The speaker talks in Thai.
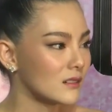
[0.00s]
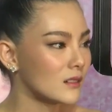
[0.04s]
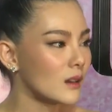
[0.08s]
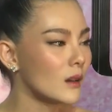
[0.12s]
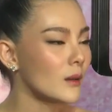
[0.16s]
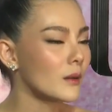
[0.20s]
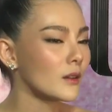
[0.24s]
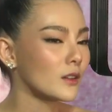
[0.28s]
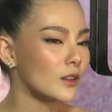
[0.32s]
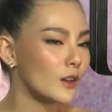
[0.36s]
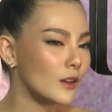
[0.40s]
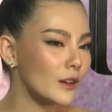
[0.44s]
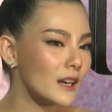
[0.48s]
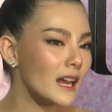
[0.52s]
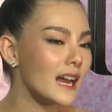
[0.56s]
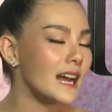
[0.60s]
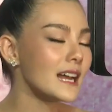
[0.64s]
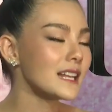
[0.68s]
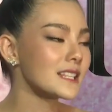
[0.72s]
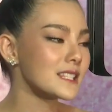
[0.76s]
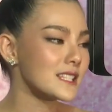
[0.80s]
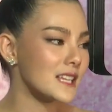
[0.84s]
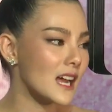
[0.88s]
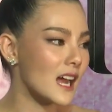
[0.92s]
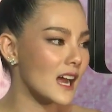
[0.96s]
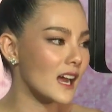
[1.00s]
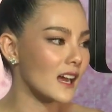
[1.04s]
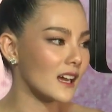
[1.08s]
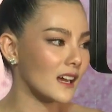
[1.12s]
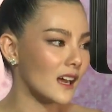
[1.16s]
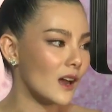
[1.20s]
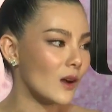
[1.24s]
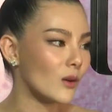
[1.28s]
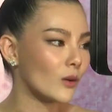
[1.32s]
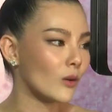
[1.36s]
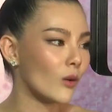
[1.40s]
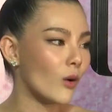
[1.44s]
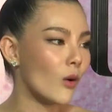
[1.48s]
ก็ก็น่าจะ
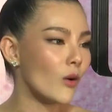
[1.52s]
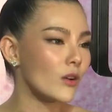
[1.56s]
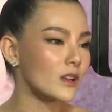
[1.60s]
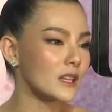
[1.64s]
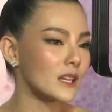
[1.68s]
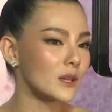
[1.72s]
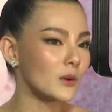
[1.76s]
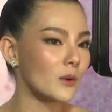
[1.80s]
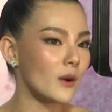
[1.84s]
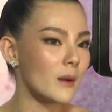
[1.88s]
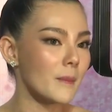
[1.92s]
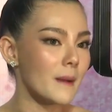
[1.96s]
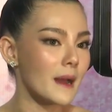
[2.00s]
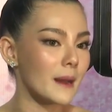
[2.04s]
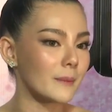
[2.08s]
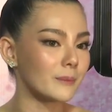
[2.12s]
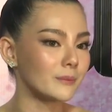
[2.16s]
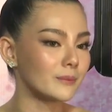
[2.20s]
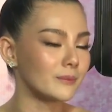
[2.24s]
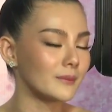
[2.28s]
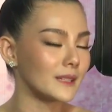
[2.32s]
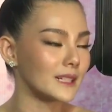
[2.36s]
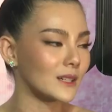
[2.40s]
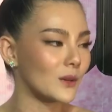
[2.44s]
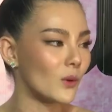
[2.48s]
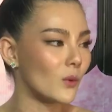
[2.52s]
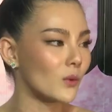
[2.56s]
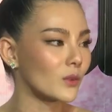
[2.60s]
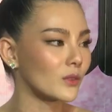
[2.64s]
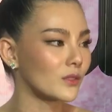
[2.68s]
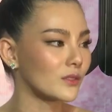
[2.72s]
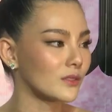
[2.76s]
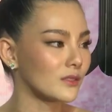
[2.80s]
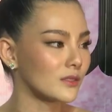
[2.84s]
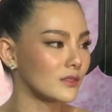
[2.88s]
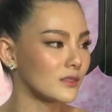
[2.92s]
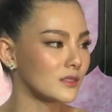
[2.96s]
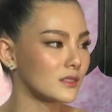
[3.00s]
เขาก็คงคิดว่าแบบมันคง
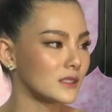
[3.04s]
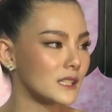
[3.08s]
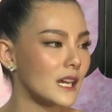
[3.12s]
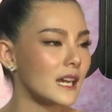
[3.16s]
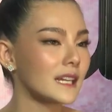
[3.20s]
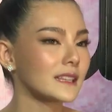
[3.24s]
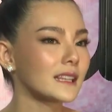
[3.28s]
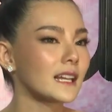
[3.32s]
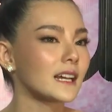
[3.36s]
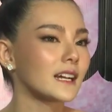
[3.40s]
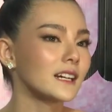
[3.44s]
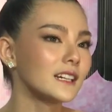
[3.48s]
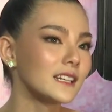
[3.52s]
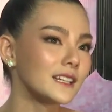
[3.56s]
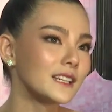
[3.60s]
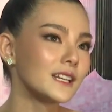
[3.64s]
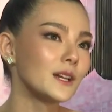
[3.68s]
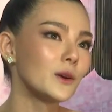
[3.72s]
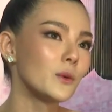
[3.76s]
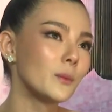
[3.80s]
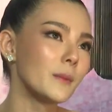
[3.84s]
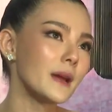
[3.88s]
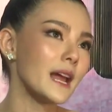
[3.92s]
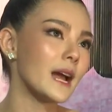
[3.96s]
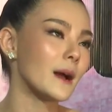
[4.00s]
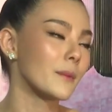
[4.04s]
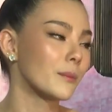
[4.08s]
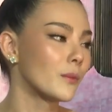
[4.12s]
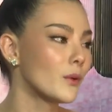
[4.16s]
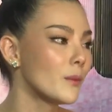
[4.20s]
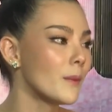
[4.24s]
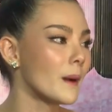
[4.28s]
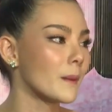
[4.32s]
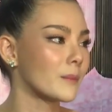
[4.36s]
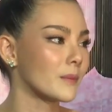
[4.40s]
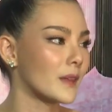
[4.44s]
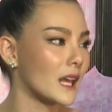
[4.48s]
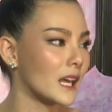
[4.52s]
ใช่แต่คือดิวไม่อยากพู
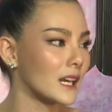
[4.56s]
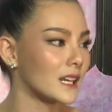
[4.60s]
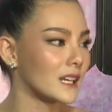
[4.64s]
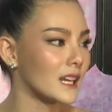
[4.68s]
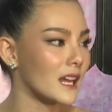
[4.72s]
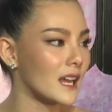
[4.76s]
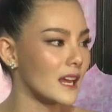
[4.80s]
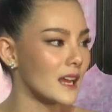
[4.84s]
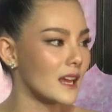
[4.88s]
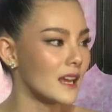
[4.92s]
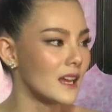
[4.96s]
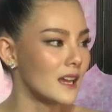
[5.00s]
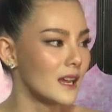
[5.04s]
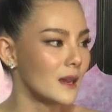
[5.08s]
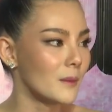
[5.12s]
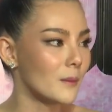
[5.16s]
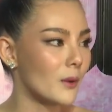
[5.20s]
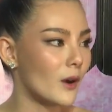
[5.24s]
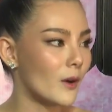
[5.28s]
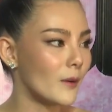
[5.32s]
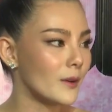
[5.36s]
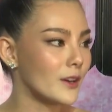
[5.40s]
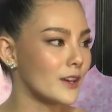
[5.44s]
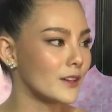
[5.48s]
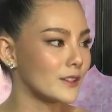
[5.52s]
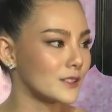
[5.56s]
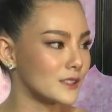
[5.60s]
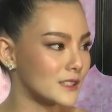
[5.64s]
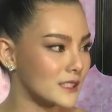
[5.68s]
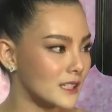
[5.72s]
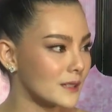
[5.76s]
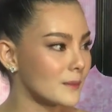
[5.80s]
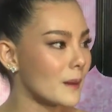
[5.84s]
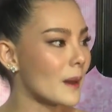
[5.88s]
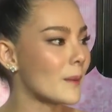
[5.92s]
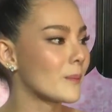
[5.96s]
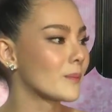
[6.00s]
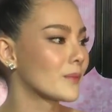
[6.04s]
ดแบบนั้นไงเพราะเดี๋ยว
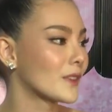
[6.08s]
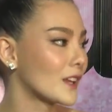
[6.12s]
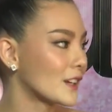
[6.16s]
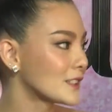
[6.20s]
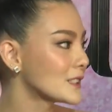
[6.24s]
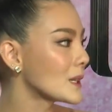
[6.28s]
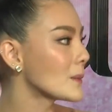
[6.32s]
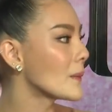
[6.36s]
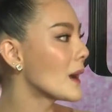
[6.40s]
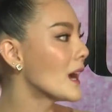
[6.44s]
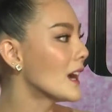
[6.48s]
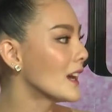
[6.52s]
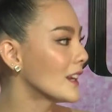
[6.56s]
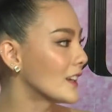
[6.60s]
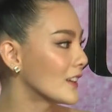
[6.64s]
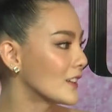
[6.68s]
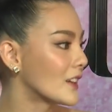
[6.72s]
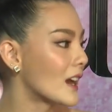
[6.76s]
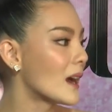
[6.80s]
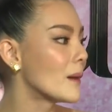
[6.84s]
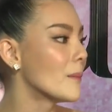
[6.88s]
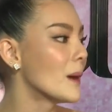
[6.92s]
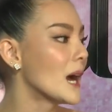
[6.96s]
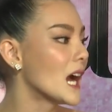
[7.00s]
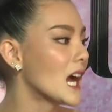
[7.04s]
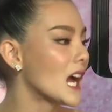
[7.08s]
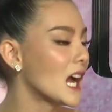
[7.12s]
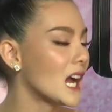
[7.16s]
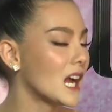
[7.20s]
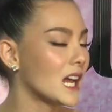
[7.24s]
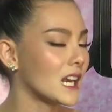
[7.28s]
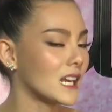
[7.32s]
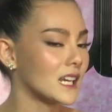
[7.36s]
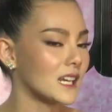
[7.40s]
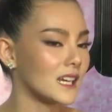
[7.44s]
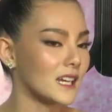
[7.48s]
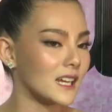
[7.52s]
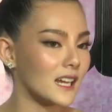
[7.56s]
จะแบบเข้าใจปะเดี๋ยวดราม่า
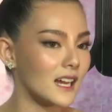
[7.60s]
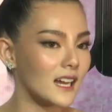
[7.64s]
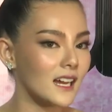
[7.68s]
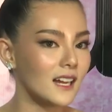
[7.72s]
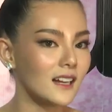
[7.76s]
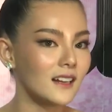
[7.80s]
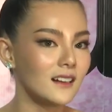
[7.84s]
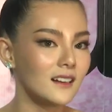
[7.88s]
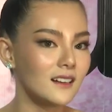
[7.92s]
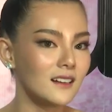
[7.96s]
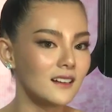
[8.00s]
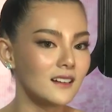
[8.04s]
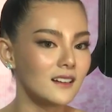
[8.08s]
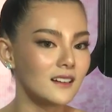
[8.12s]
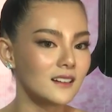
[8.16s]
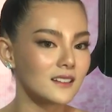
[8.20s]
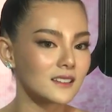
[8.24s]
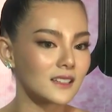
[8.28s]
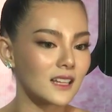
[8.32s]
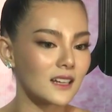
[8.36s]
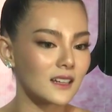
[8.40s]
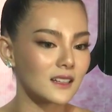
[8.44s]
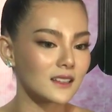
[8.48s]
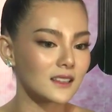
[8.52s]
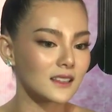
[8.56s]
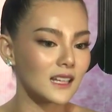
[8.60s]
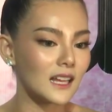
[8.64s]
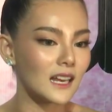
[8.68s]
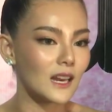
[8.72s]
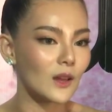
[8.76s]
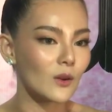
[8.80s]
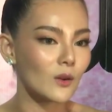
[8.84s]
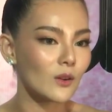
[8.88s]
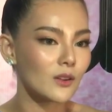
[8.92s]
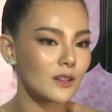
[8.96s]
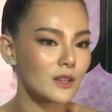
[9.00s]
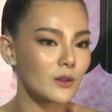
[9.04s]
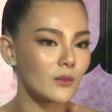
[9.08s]
อะไรเงี้ยเออแต่แต่
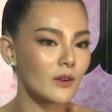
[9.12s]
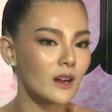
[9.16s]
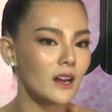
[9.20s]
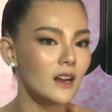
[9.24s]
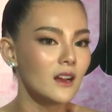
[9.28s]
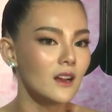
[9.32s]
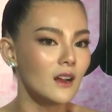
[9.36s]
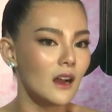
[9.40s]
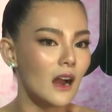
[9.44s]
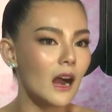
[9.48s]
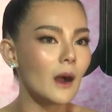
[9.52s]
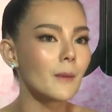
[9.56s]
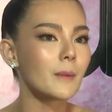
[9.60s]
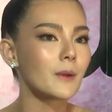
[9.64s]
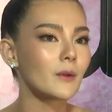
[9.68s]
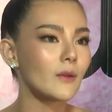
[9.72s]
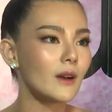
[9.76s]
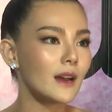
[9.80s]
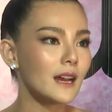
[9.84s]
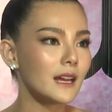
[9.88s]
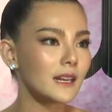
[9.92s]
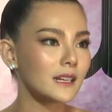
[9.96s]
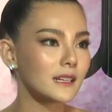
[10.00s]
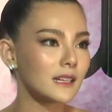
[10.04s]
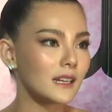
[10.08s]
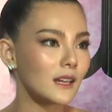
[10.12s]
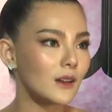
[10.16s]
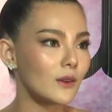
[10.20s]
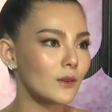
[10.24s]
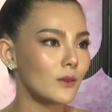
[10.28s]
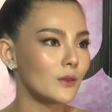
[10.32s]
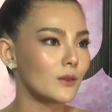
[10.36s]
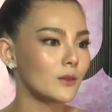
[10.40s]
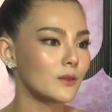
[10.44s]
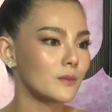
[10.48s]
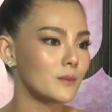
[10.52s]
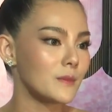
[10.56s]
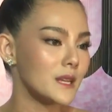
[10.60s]
เราก็คิดว่าเอาเป็นว่าเรา
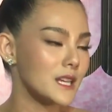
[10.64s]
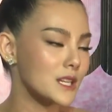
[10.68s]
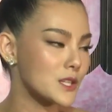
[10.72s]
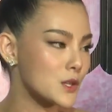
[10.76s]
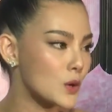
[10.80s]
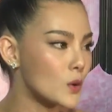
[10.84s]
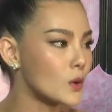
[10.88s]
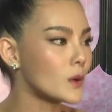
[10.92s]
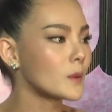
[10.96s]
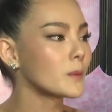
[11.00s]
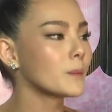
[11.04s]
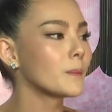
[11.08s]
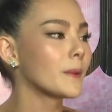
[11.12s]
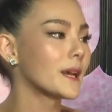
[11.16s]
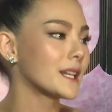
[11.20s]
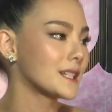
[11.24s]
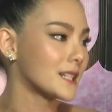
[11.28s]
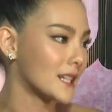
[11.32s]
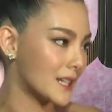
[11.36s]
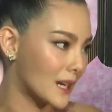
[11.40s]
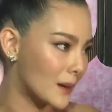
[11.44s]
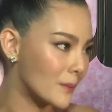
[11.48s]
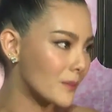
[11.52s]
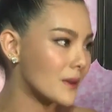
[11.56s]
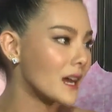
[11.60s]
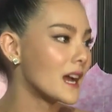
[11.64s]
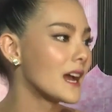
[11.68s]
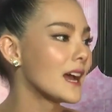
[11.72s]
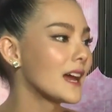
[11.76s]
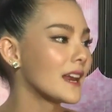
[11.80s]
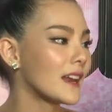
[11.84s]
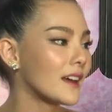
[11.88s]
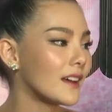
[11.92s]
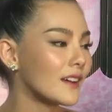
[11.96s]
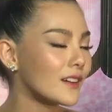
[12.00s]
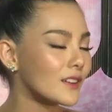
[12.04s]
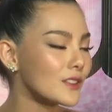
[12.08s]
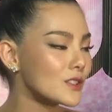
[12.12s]
มีชุดไปใส่ทำงา
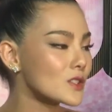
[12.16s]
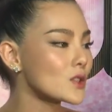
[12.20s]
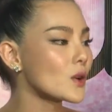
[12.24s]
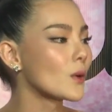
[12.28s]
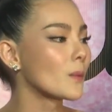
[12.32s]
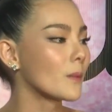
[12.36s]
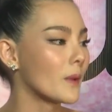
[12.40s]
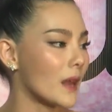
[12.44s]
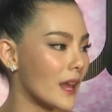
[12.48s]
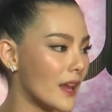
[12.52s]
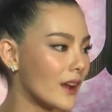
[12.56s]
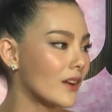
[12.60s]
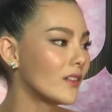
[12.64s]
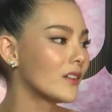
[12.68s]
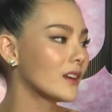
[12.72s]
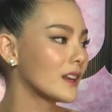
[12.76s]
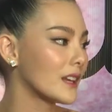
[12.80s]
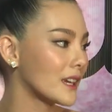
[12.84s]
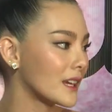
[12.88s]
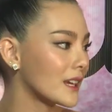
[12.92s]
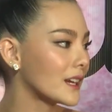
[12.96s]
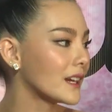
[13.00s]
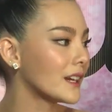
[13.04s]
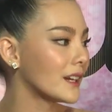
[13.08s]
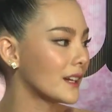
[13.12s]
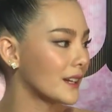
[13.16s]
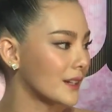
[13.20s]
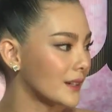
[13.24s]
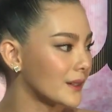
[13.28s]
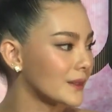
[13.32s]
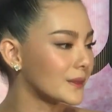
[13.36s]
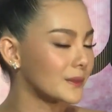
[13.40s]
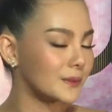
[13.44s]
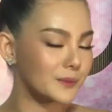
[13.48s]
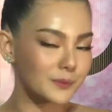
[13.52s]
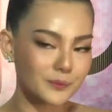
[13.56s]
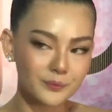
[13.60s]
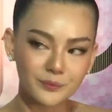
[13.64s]
นแล้วก็จบแล้วอะไรเงี้ย
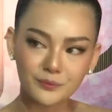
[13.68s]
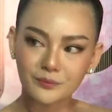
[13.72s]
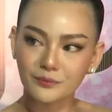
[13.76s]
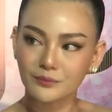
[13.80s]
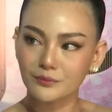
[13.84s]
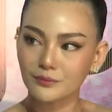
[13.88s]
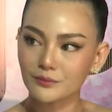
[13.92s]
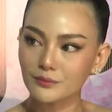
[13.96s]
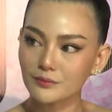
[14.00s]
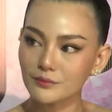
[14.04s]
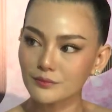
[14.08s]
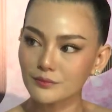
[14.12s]
แต่ไม่ได้ติดใจ